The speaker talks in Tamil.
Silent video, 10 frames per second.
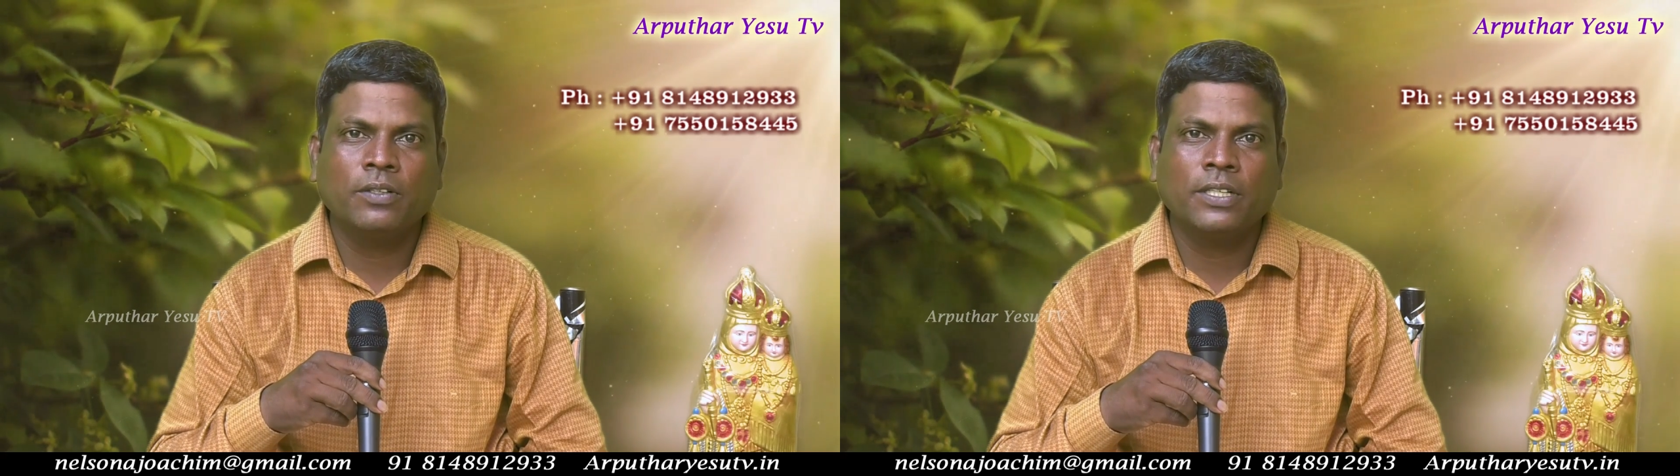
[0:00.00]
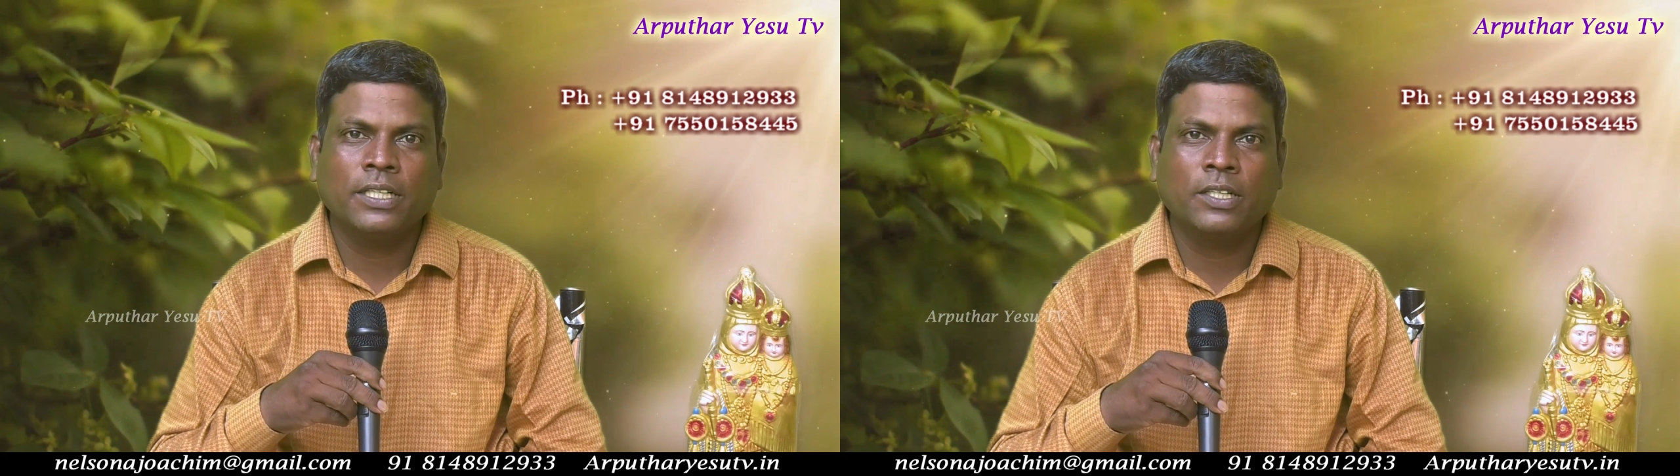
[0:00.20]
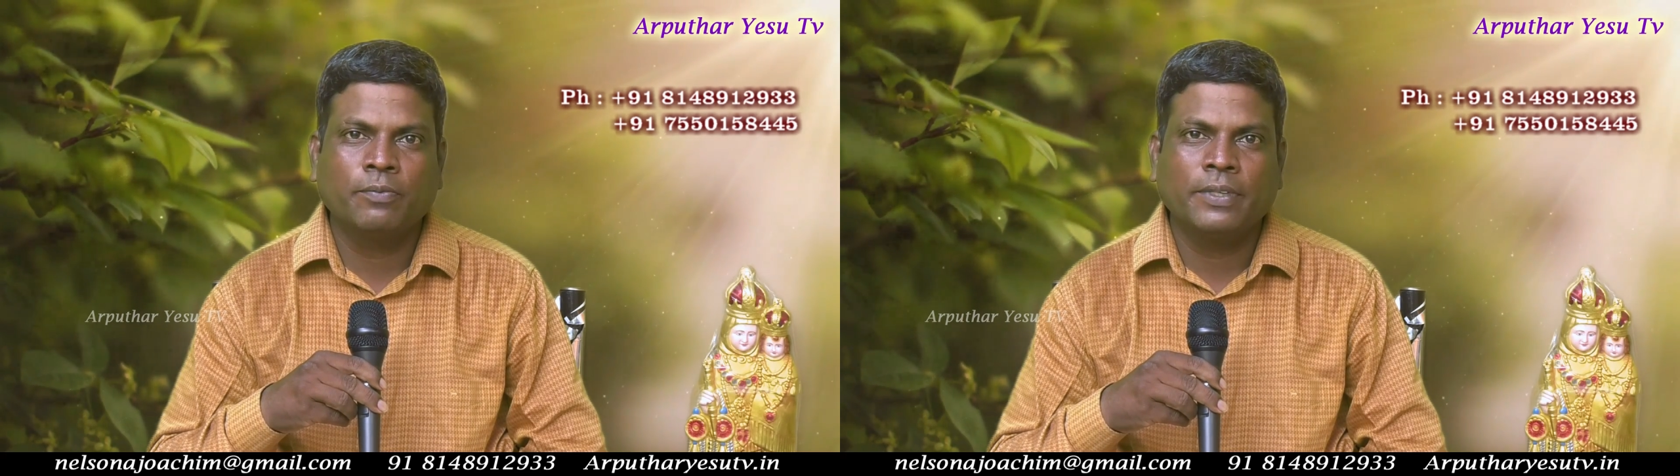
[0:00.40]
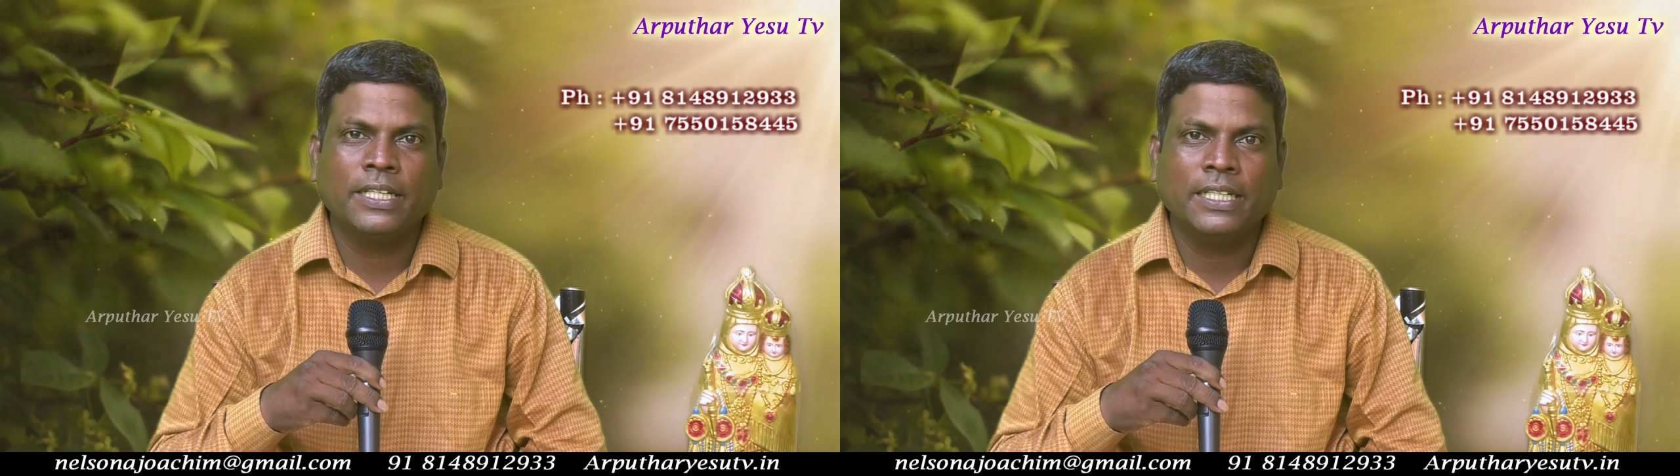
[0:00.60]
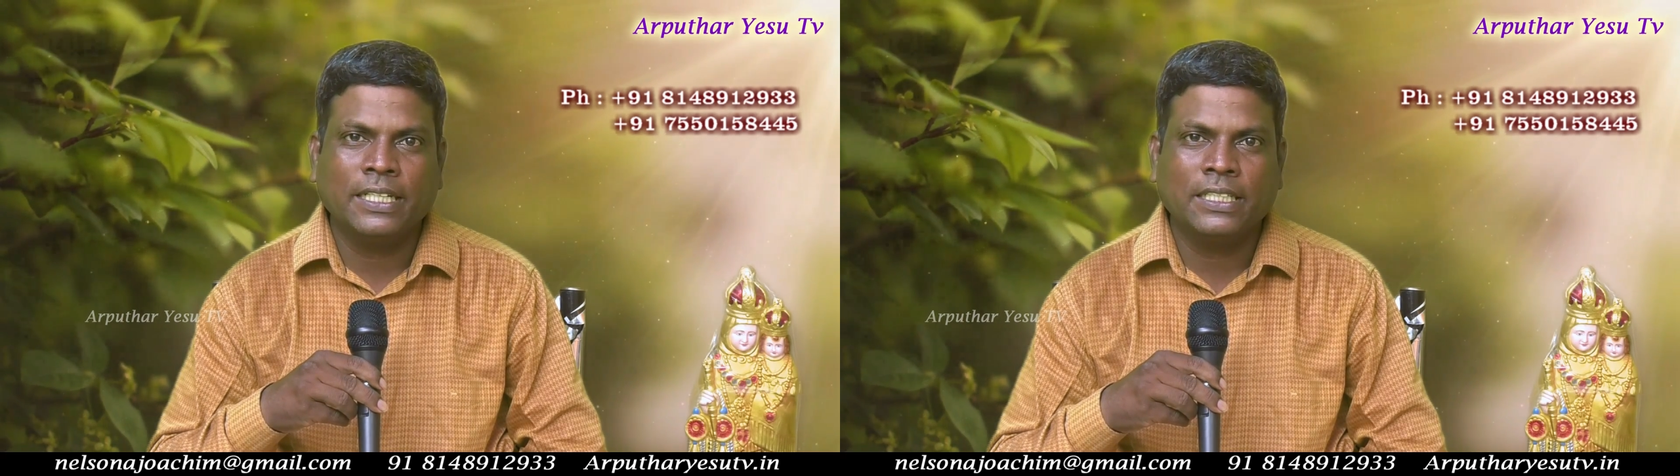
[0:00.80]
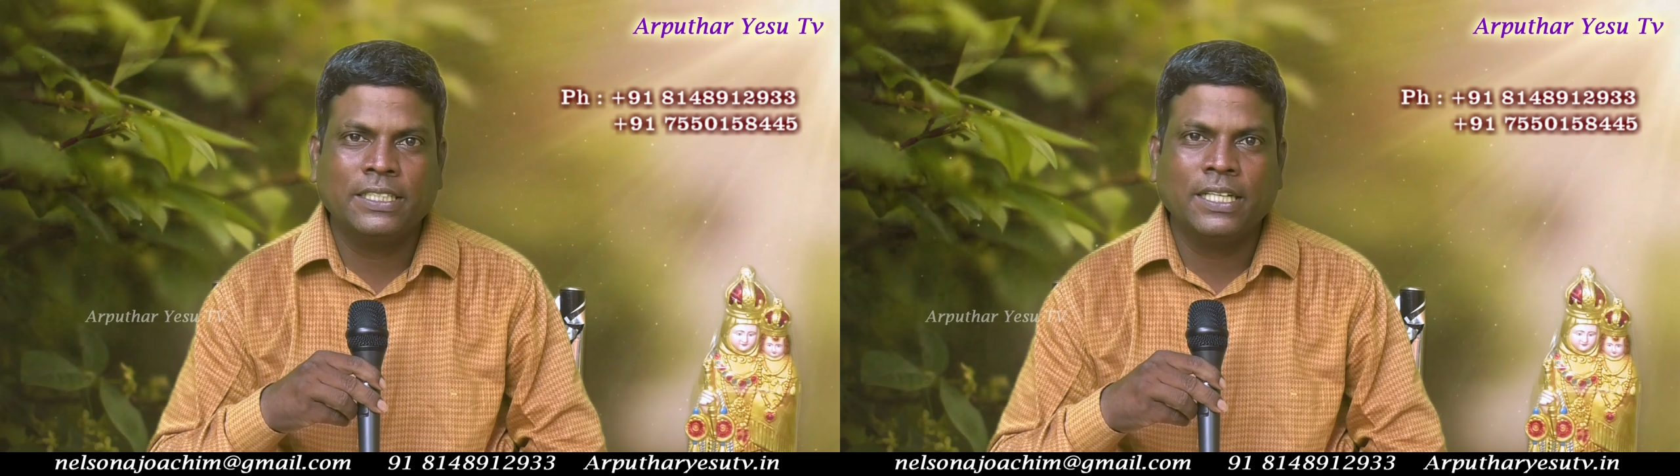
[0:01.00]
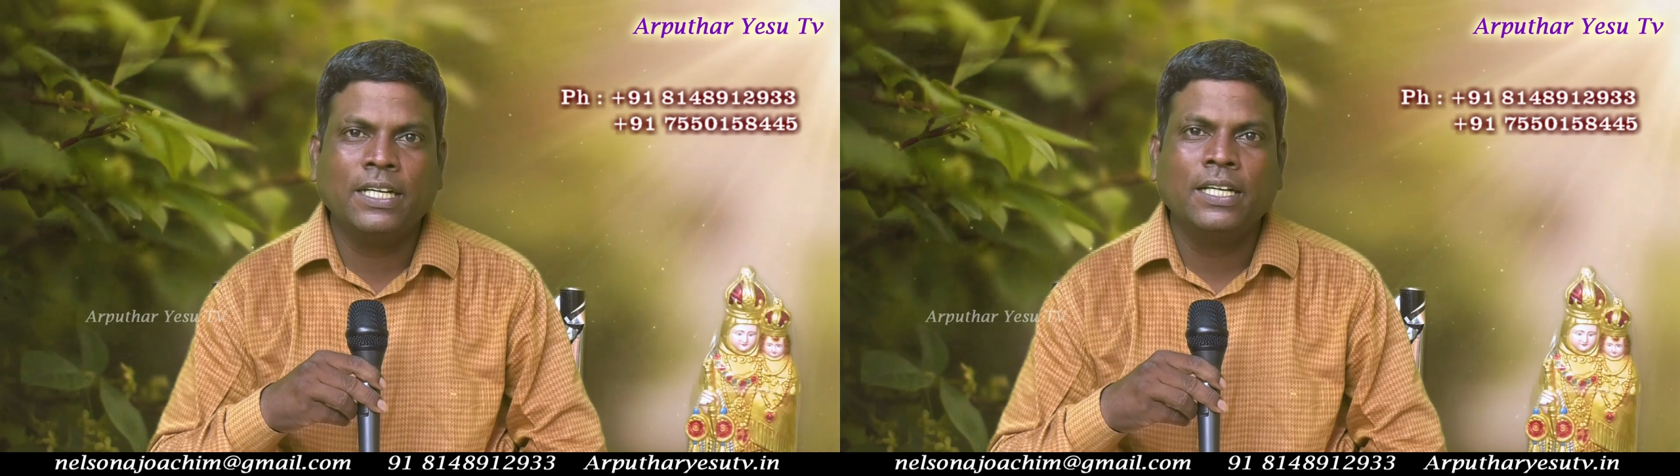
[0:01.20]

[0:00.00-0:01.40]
இருக்கும் இந்த நிகழ்ச்சியை